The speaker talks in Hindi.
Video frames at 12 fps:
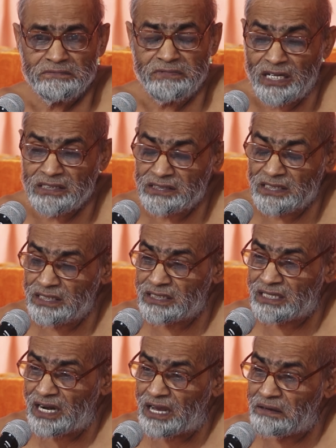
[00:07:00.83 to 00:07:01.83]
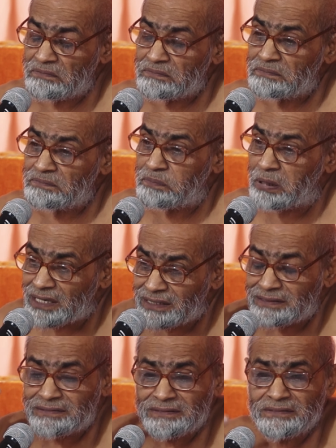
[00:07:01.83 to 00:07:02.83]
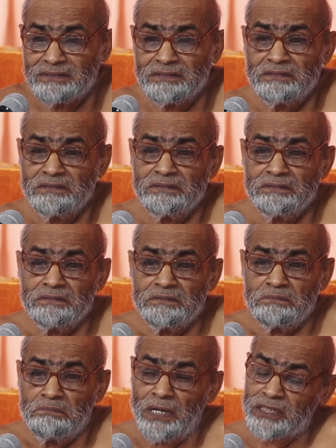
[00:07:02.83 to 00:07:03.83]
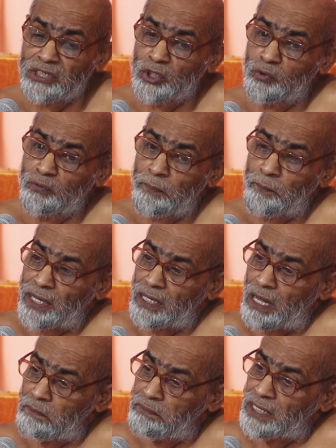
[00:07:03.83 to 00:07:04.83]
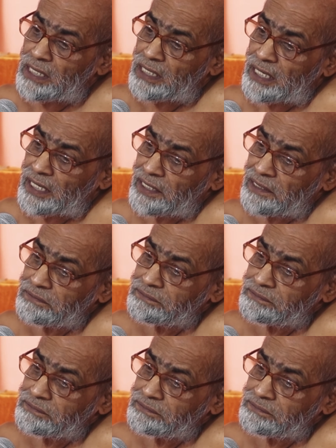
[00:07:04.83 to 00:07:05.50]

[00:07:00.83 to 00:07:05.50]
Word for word: वहां से निकला पर मरते हुए परिणाम बिगड़ गए